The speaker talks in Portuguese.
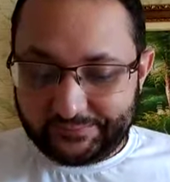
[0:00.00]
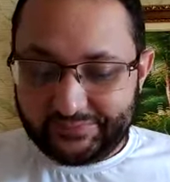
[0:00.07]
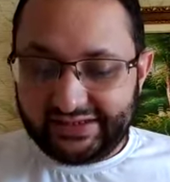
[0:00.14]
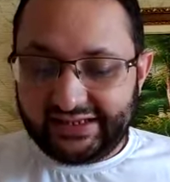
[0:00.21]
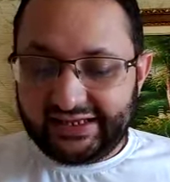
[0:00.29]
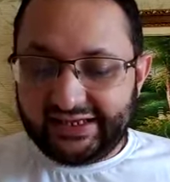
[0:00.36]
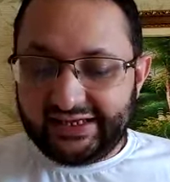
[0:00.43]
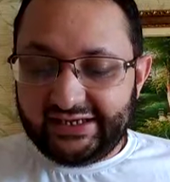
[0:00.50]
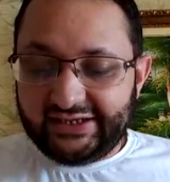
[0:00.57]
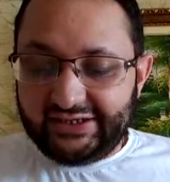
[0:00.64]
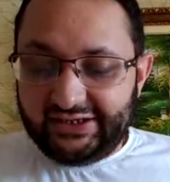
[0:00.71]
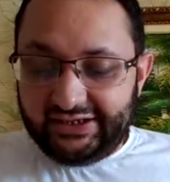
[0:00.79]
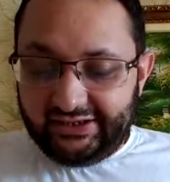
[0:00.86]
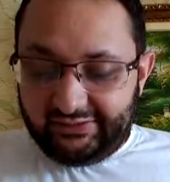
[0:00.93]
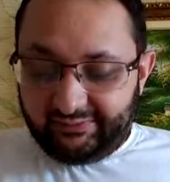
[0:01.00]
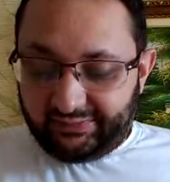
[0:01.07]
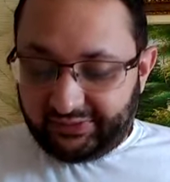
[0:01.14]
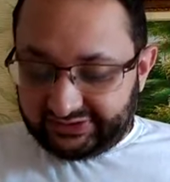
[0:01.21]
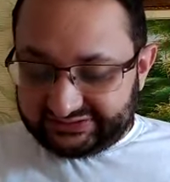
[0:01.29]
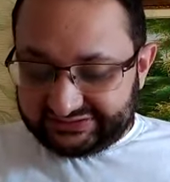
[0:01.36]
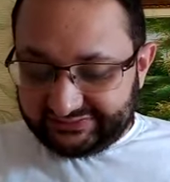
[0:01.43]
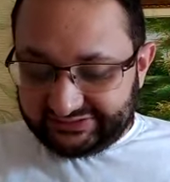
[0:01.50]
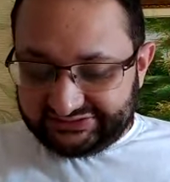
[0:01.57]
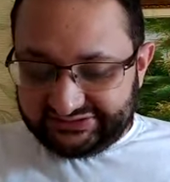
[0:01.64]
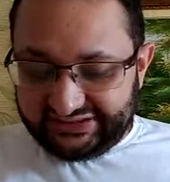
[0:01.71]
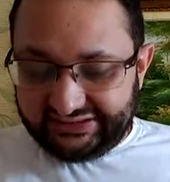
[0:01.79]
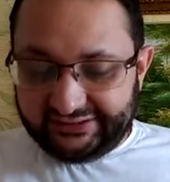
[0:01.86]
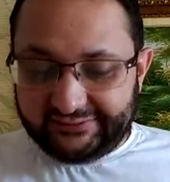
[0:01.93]
Próxima tirinha. Os
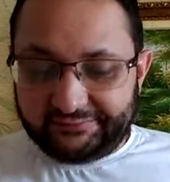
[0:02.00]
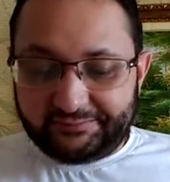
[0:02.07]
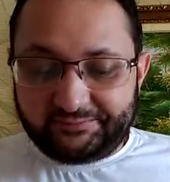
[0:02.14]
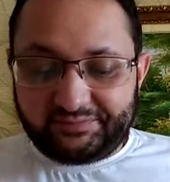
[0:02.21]
antigos